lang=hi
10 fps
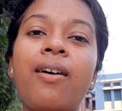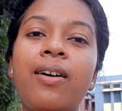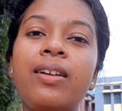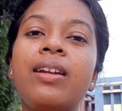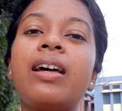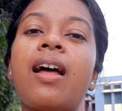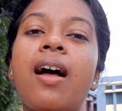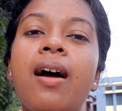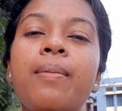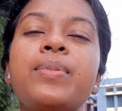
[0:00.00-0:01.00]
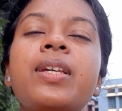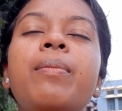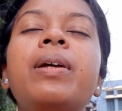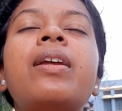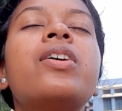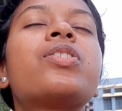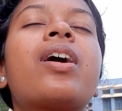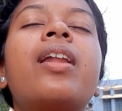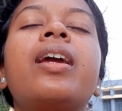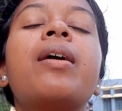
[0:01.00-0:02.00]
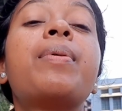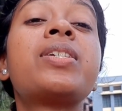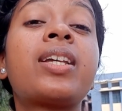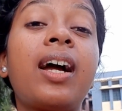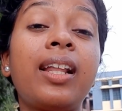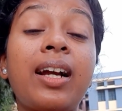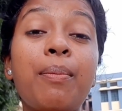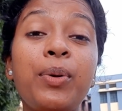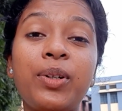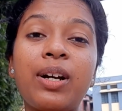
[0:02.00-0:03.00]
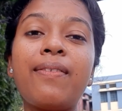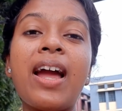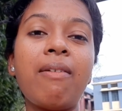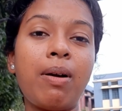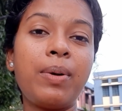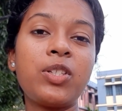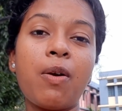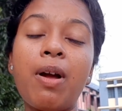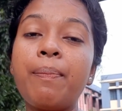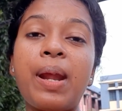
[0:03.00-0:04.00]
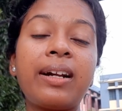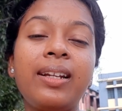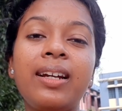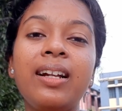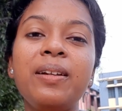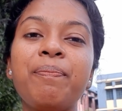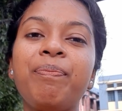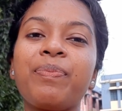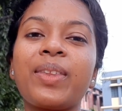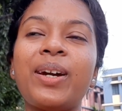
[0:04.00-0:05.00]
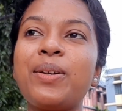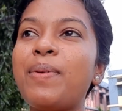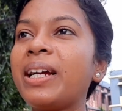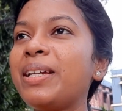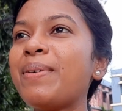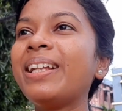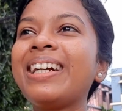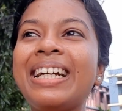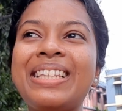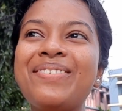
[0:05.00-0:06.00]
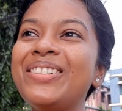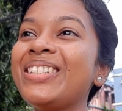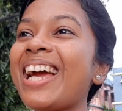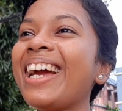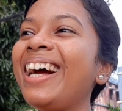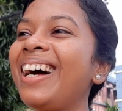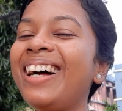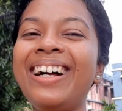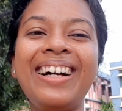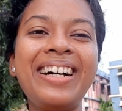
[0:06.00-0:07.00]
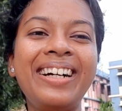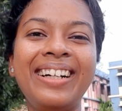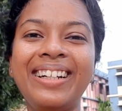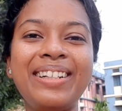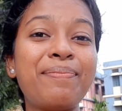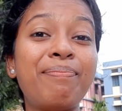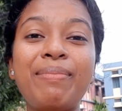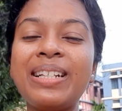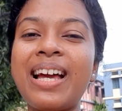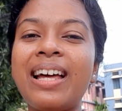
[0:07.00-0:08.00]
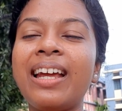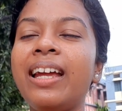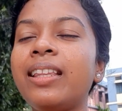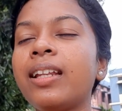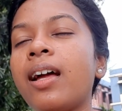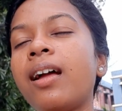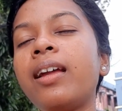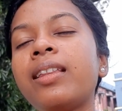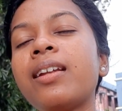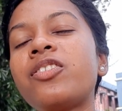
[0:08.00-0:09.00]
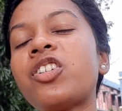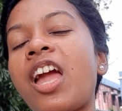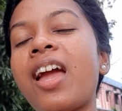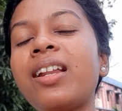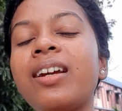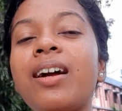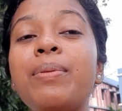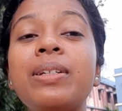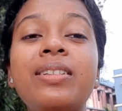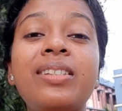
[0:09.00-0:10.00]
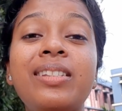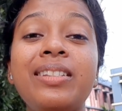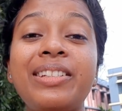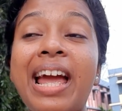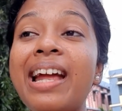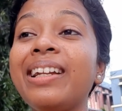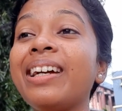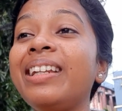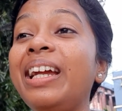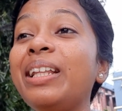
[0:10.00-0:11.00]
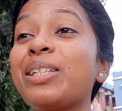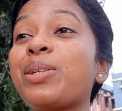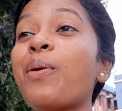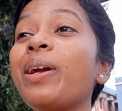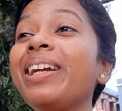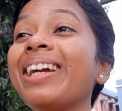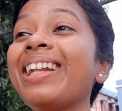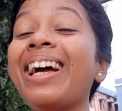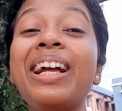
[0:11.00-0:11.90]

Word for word: और आराम से अभी रेस्ट करेंगे बस कल कंप्यूटर का वाइवा बचा हुआ है प्रैक्टिकल और बाकी बात ख़त्म हो जाएगा मज़ा आ रहा है इतना इतना चैन का भी चैन का नींद सोएंगे ना